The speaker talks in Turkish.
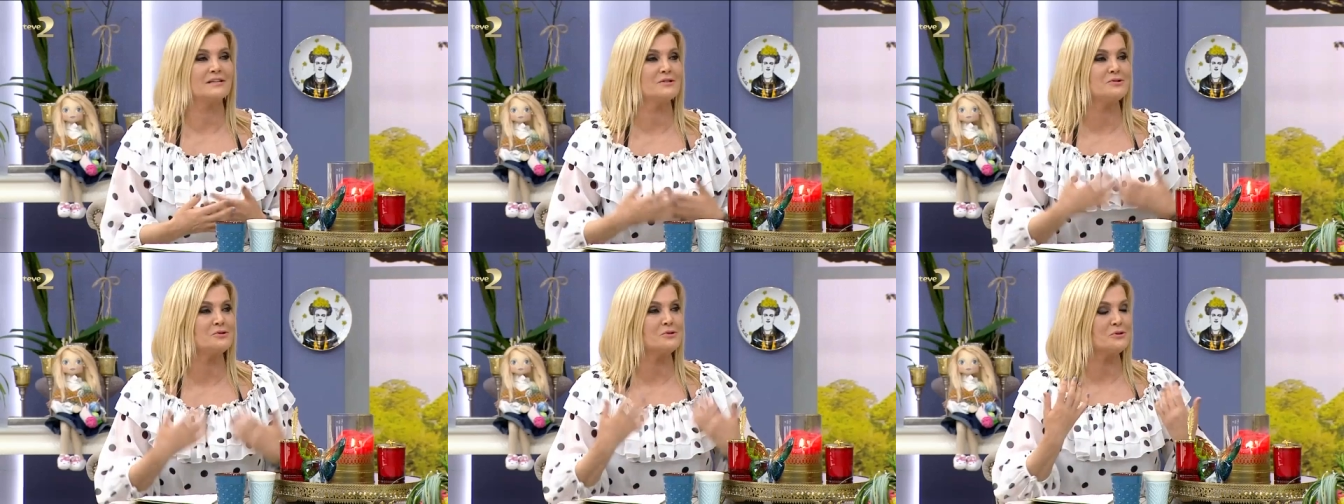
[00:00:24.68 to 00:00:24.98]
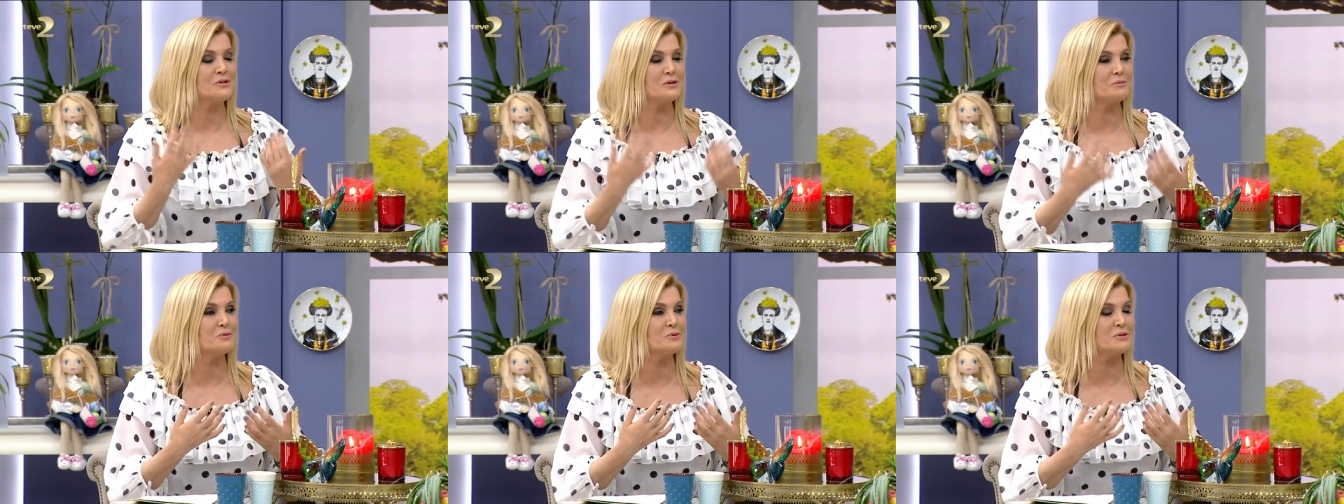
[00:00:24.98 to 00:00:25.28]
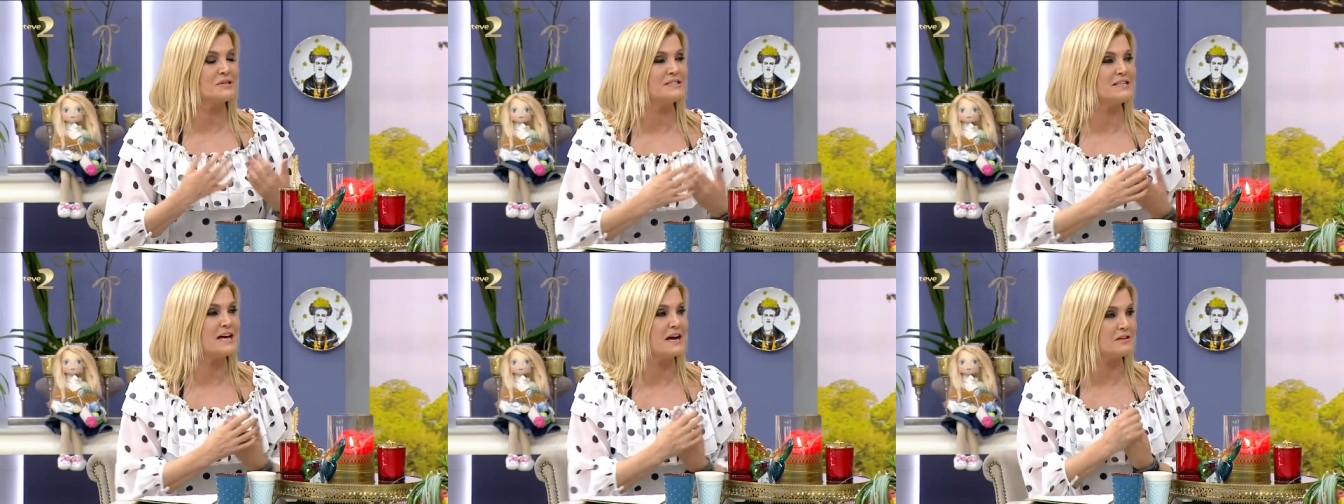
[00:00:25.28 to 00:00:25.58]
şurada
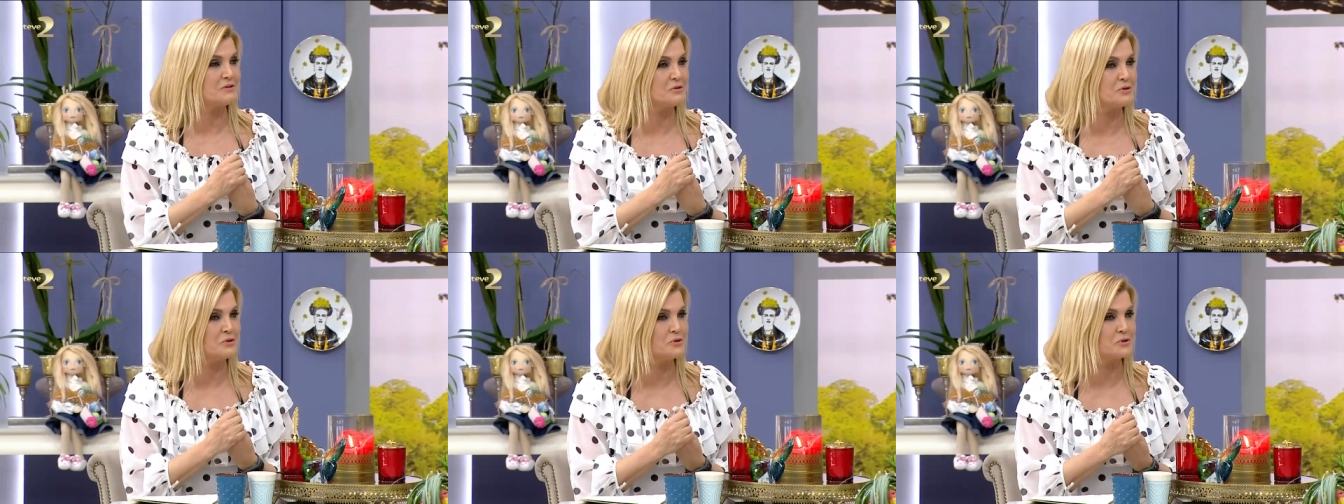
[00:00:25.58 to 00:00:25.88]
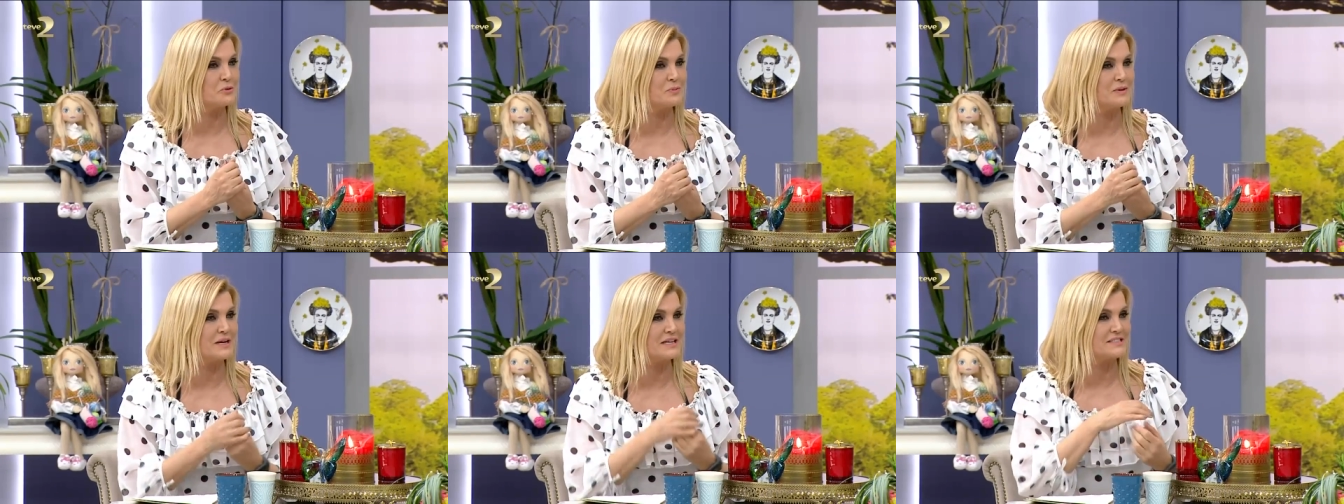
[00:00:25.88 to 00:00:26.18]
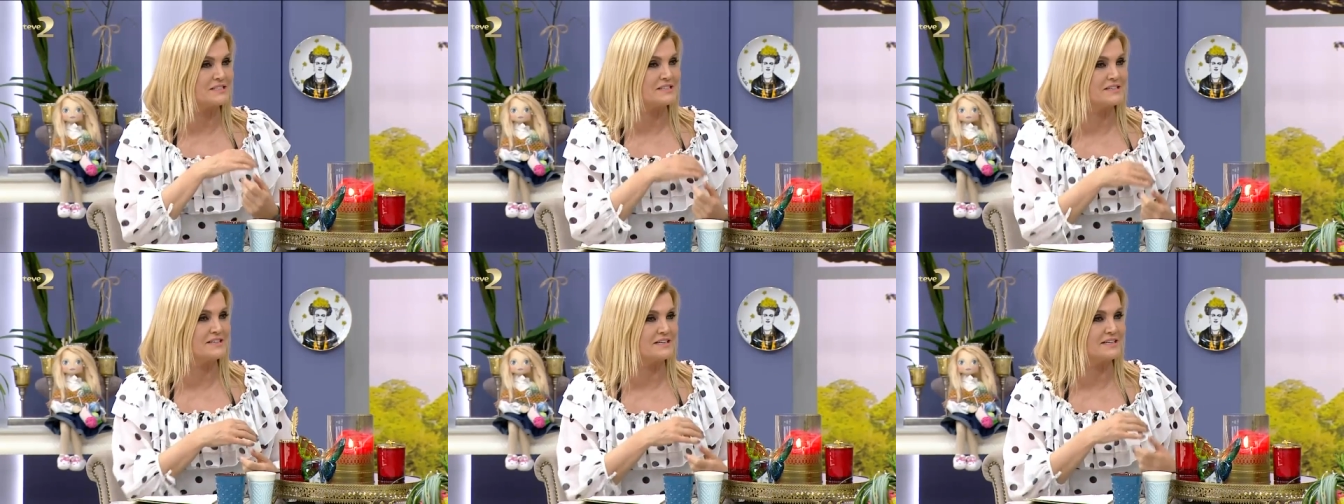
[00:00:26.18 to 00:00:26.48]
burada saklıyorduk
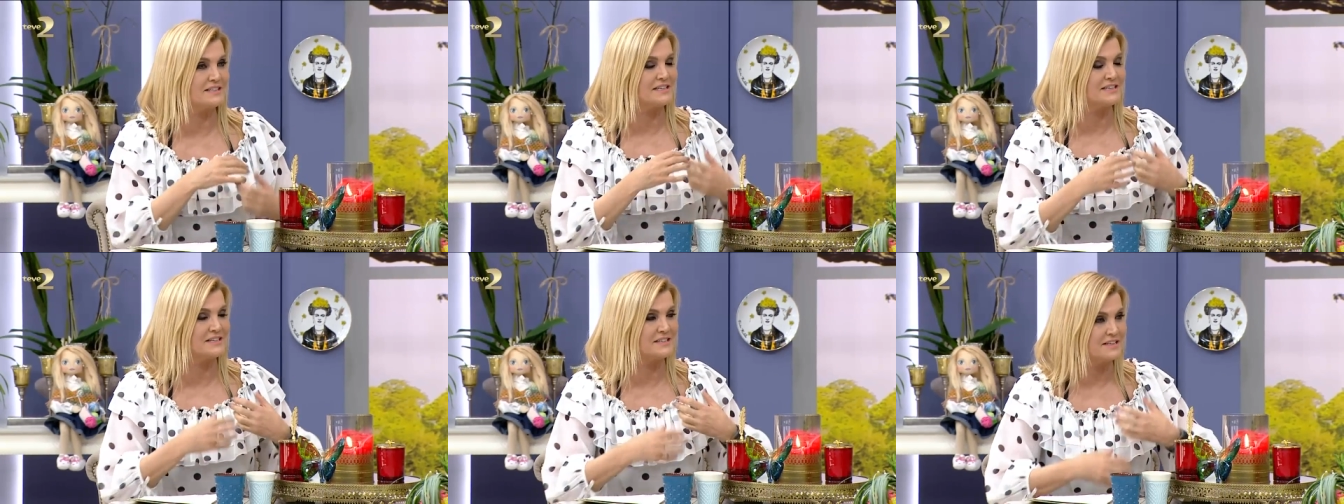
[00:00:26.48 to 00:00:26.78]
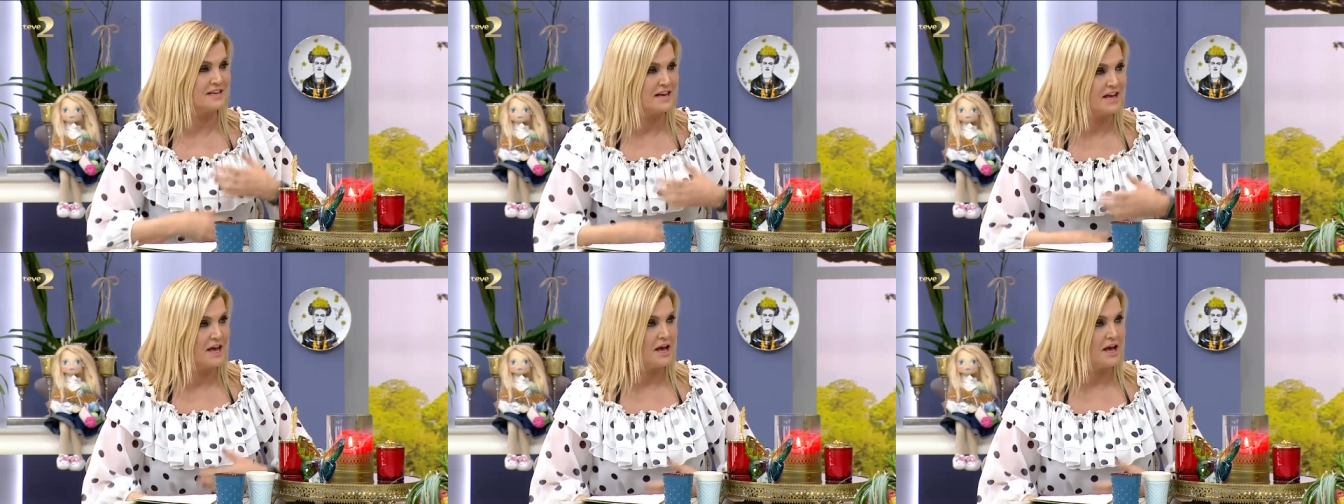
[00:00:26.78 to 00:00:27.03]
biraz hırkaların,